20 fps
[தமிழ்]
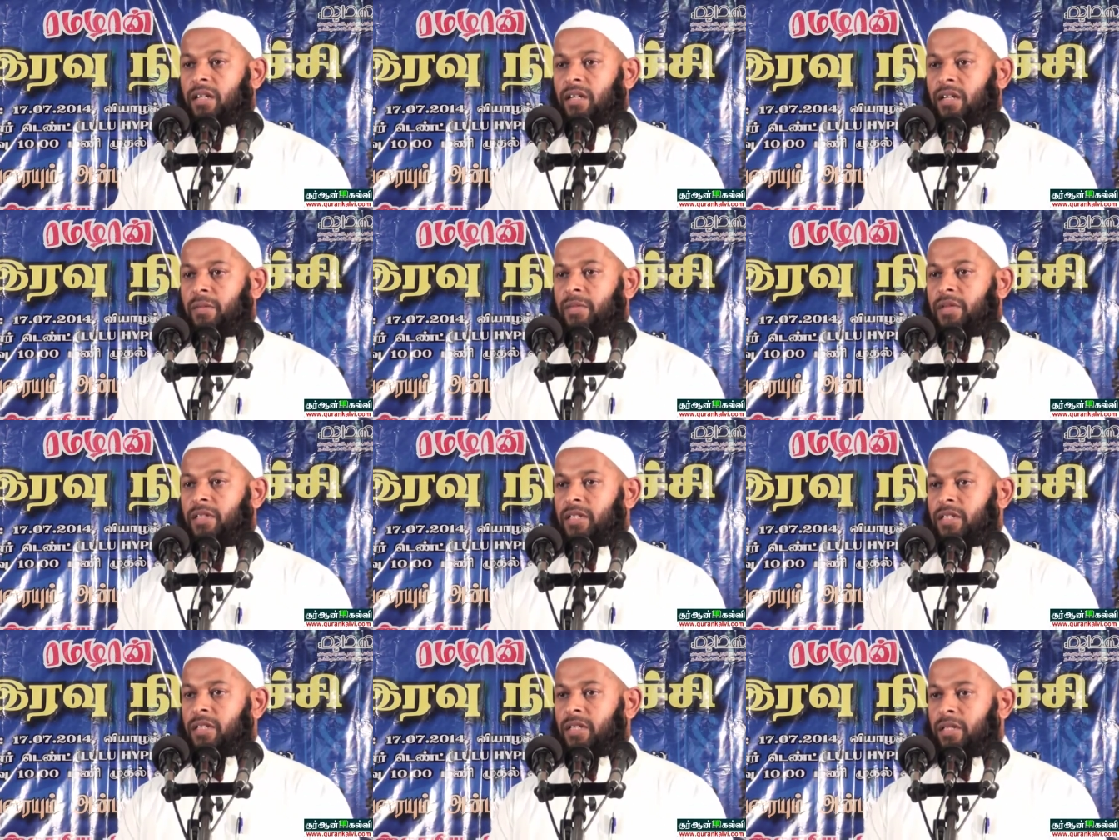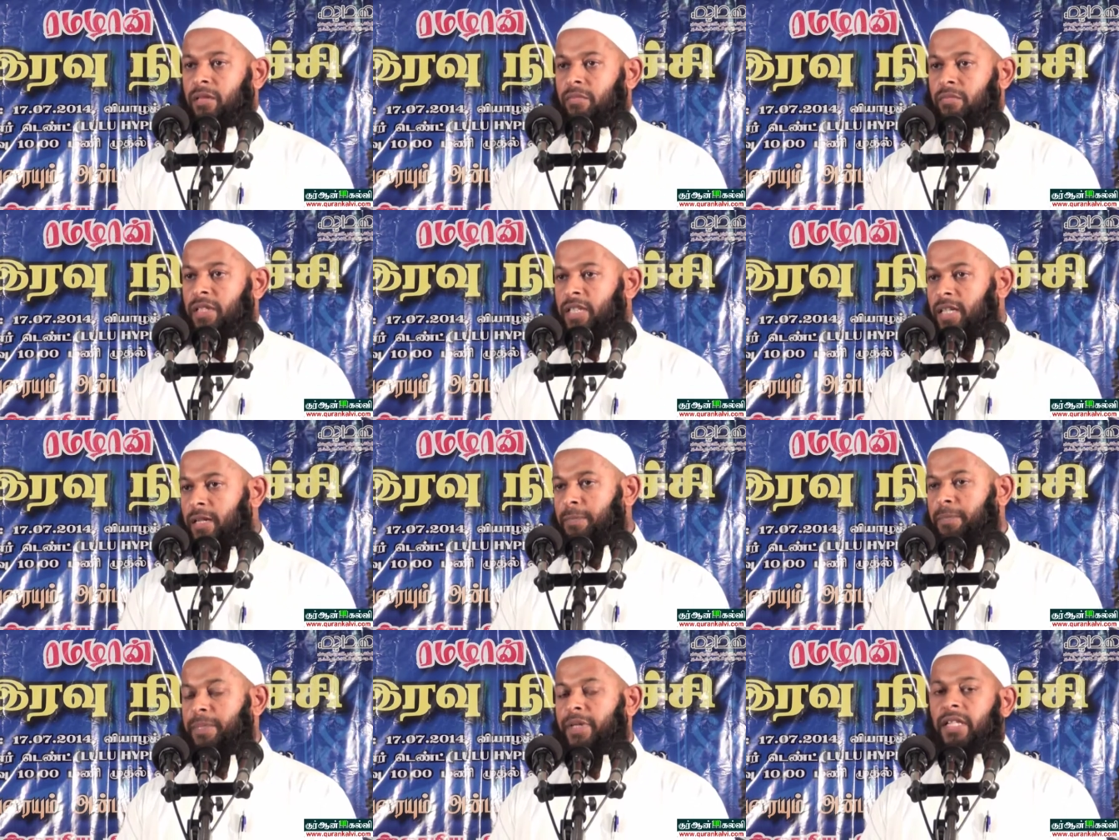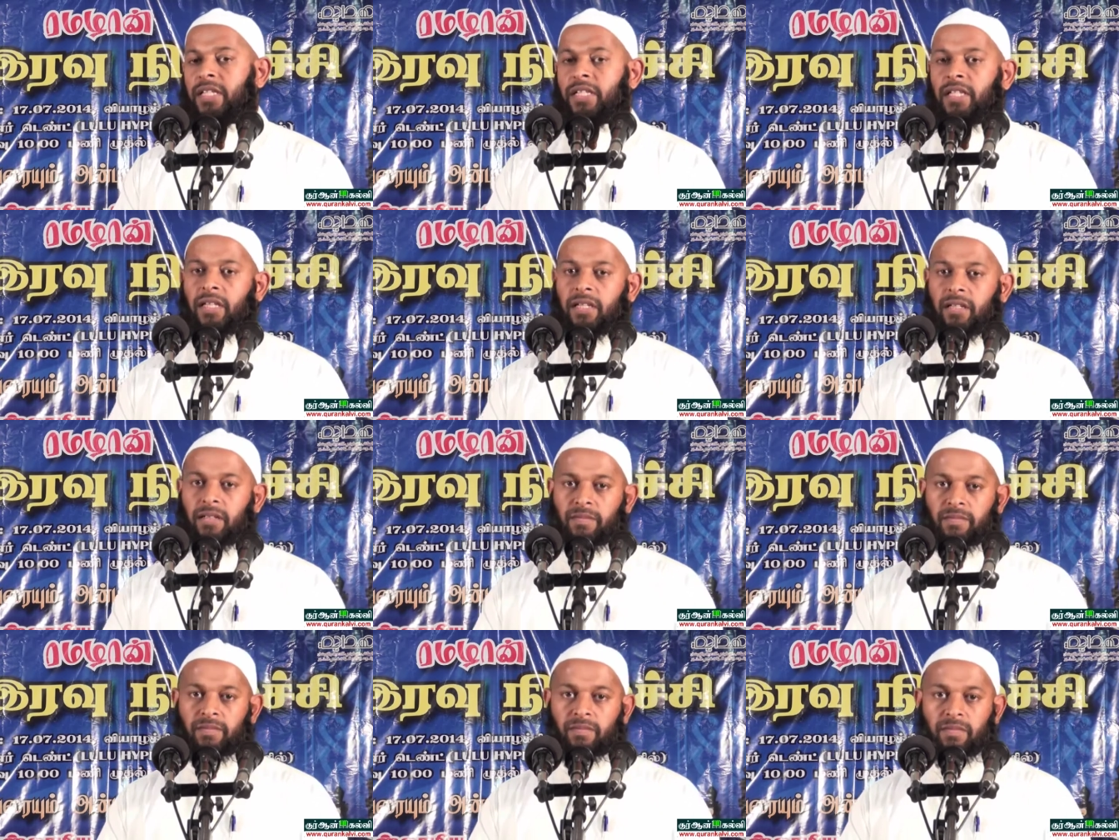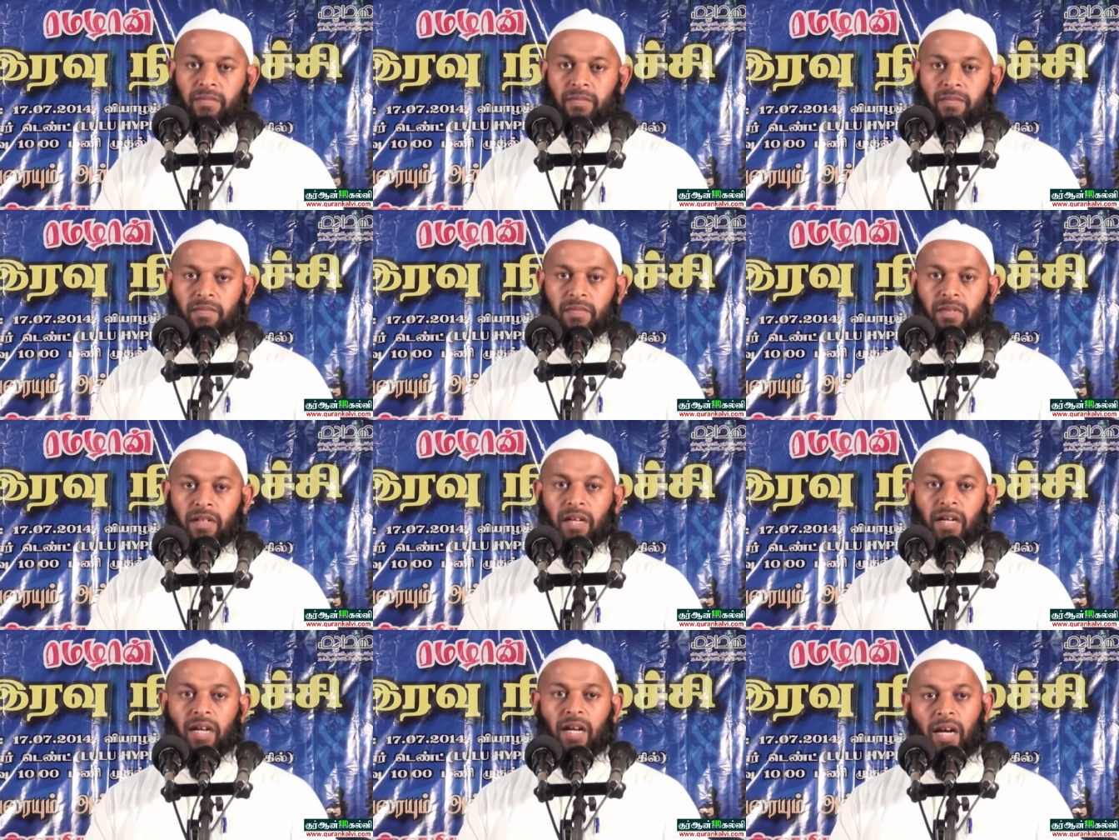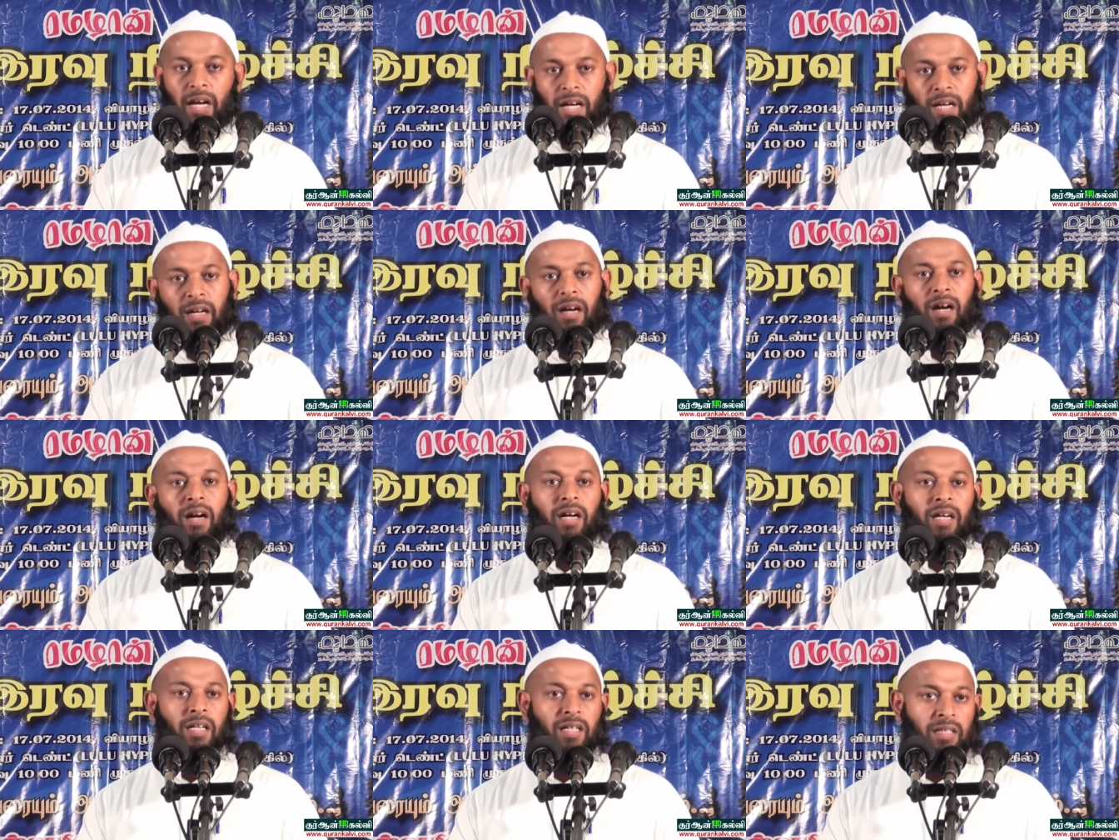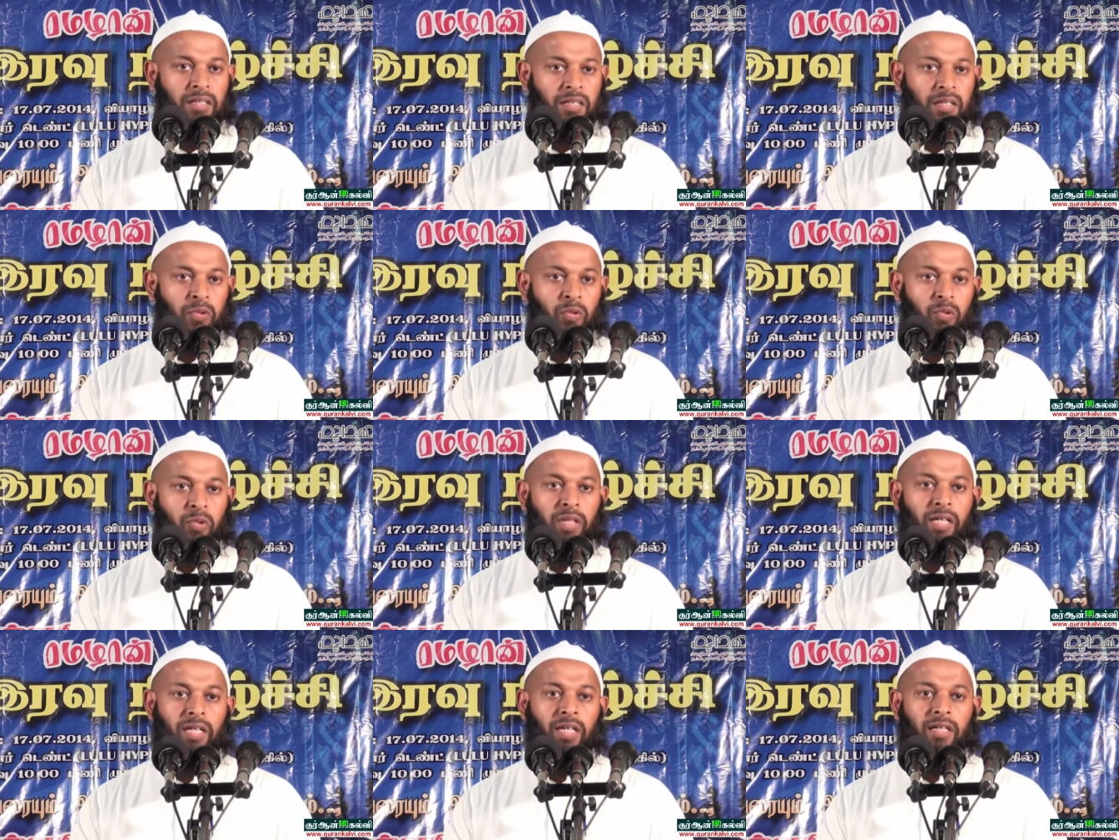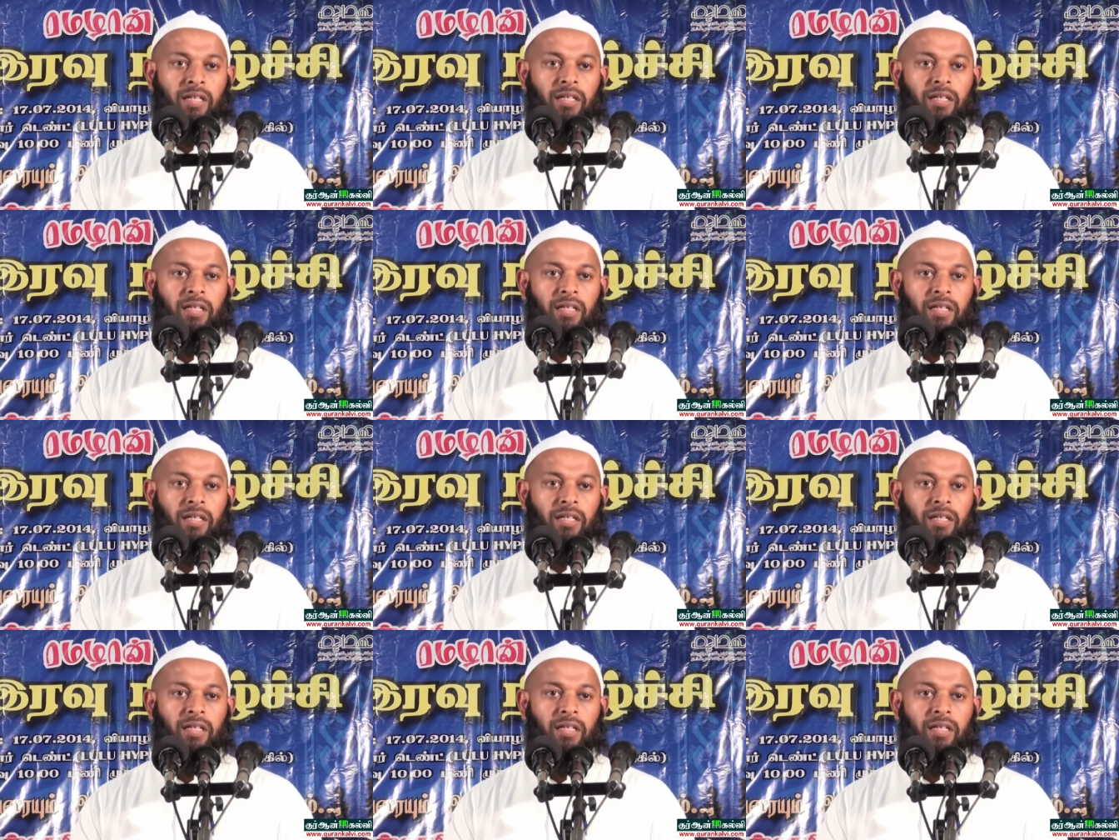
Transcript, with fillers: நமது மிகப்பெரிய இலக்காக இருக்கக்கூடிய